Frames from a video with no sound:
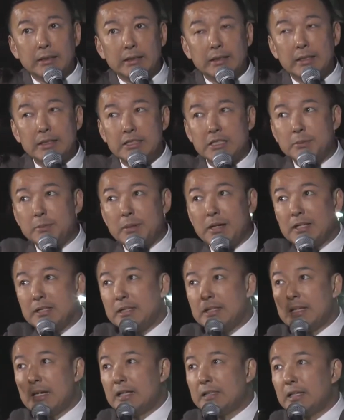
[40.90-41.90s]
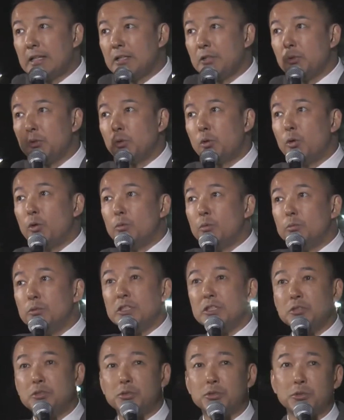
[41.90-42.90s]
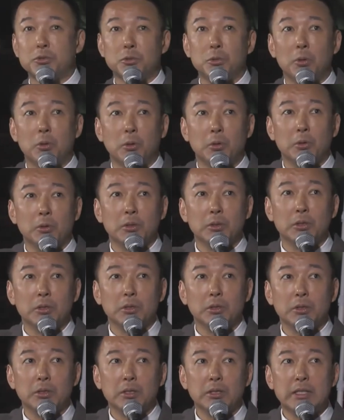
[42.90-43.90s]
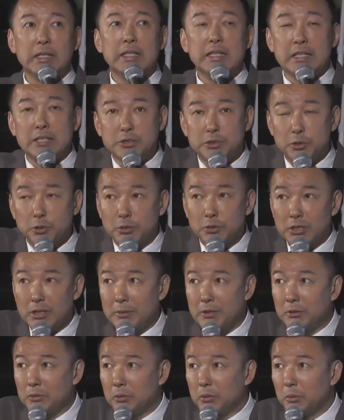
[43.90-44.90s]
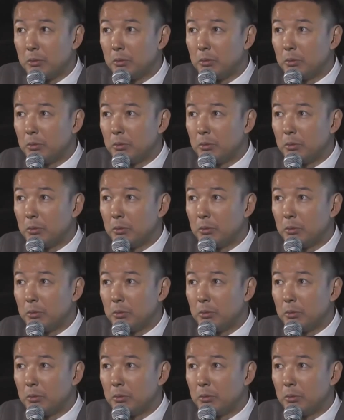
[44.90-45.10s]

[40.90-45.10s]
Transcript: の公務員数をイギリスと比べると、